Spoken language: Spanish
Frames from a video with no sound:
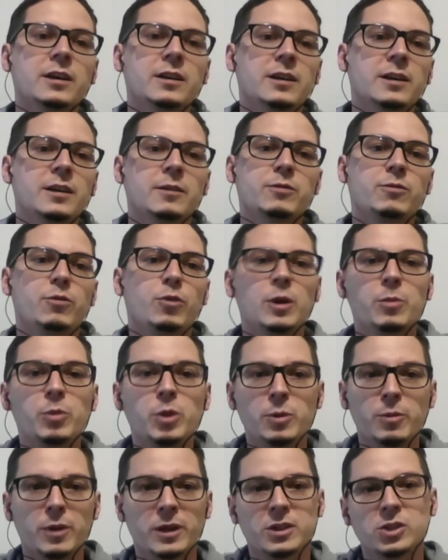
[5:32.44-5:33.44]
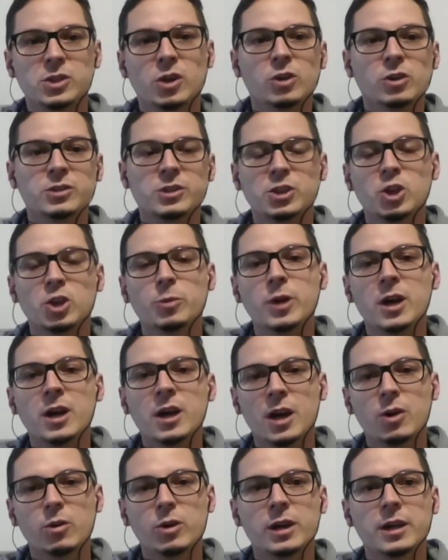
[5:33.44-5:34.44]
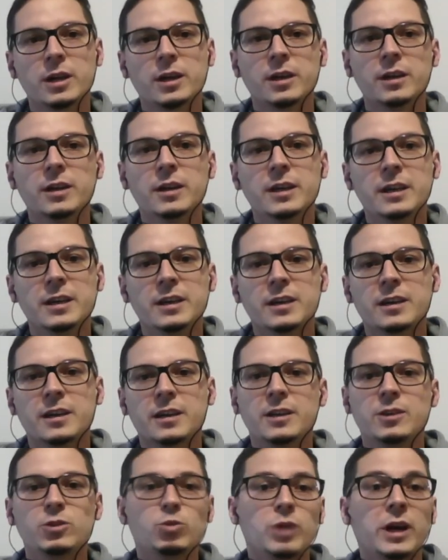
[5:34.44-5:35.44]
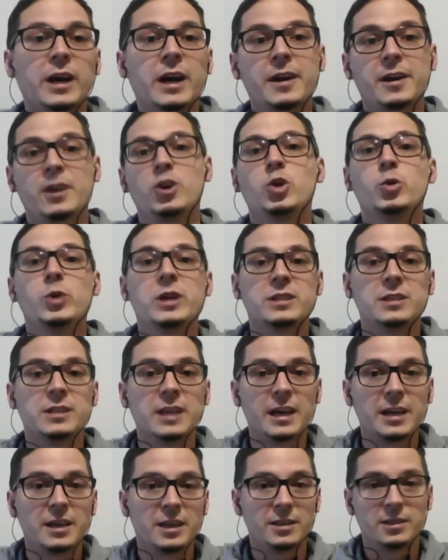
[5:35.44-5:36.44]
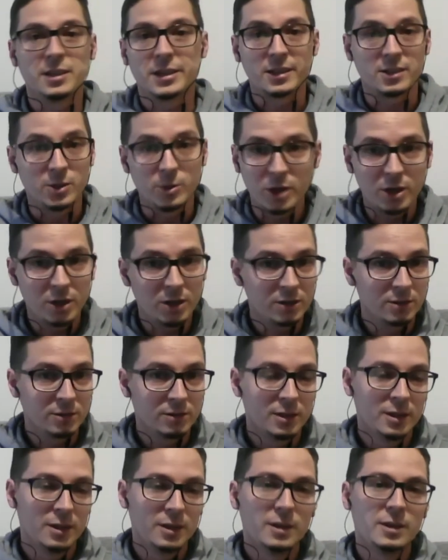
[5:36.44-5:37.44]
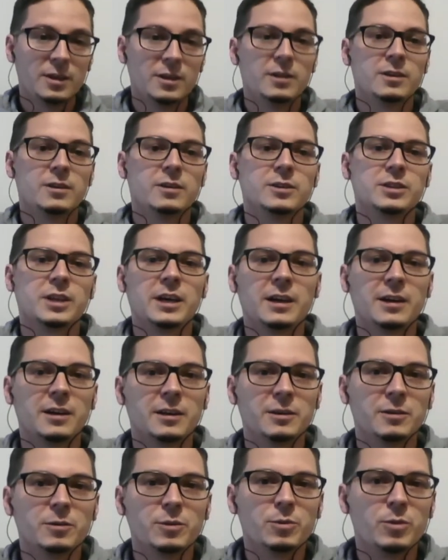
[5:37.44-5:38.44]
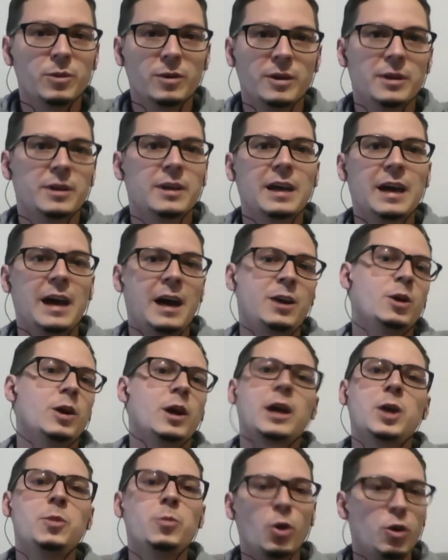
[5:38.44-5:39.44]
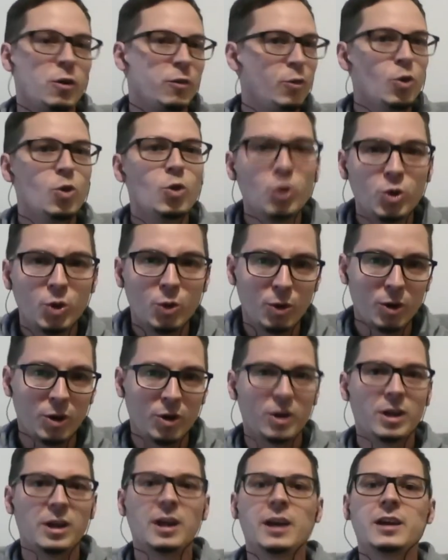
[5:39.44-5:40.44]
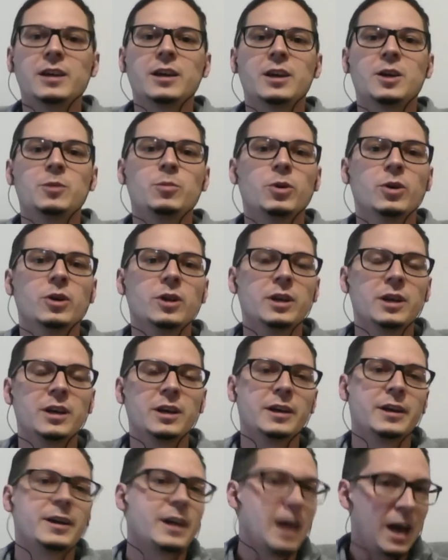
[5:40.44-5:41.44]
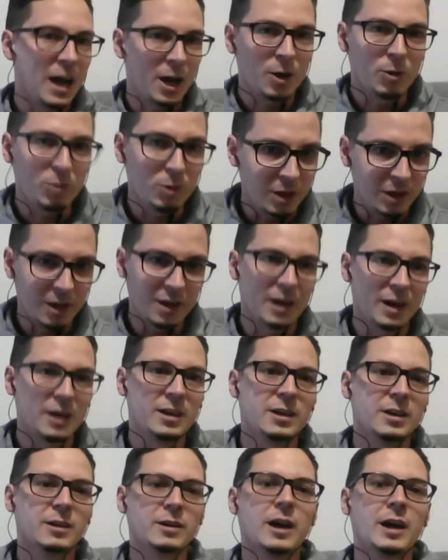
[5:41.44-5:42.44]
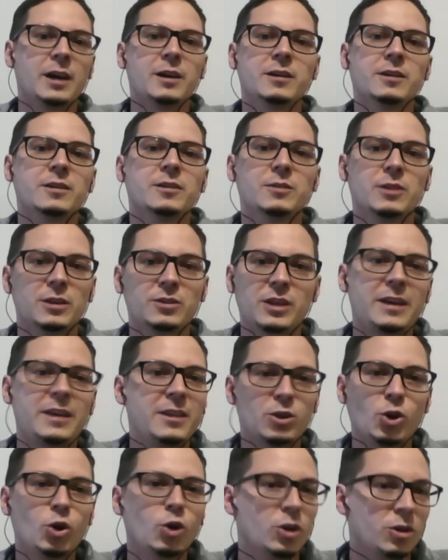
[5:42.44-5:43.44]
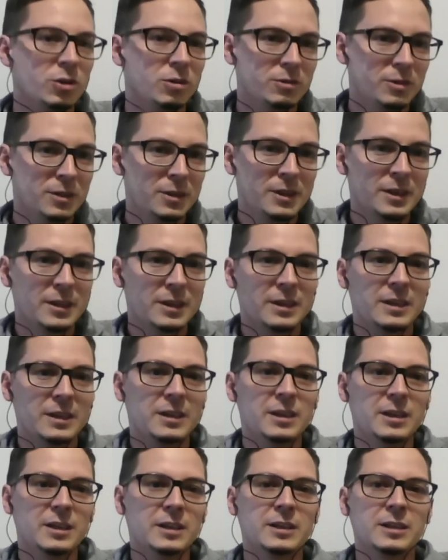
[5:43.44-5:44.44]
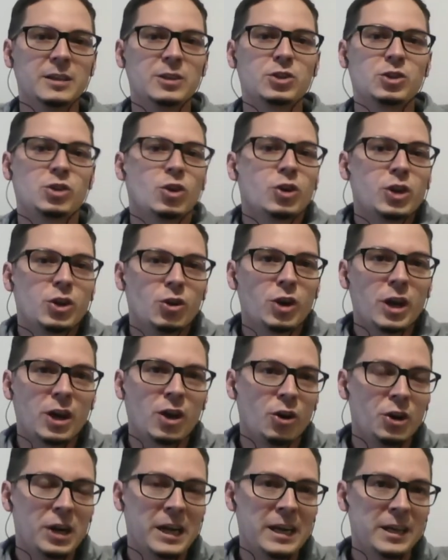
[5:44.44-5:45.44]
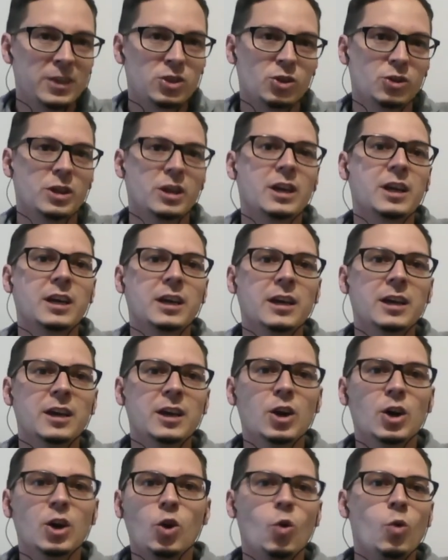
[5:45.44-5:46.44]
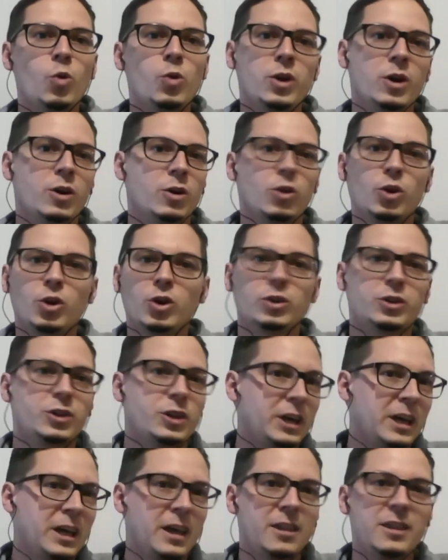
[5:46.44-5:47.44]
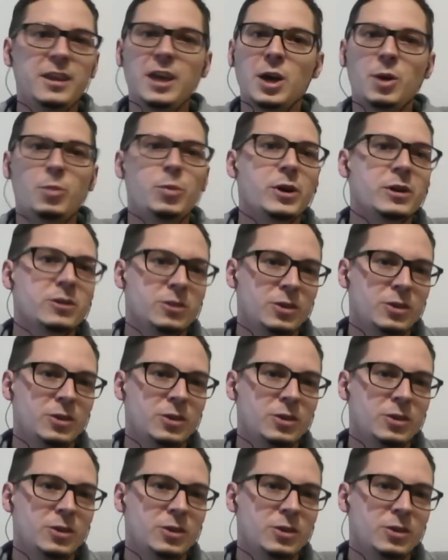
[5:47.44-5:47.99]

que, fue el primer chico con síndrome de Down que, hizo una carrera universitaria y se recibió. Mm. O sea, eh, hay equipos de fútbol, hay equipos de rugby, hay, hay, o sea, hay de todo. Y yo creo que con el hecho de que una o dos, tres, diez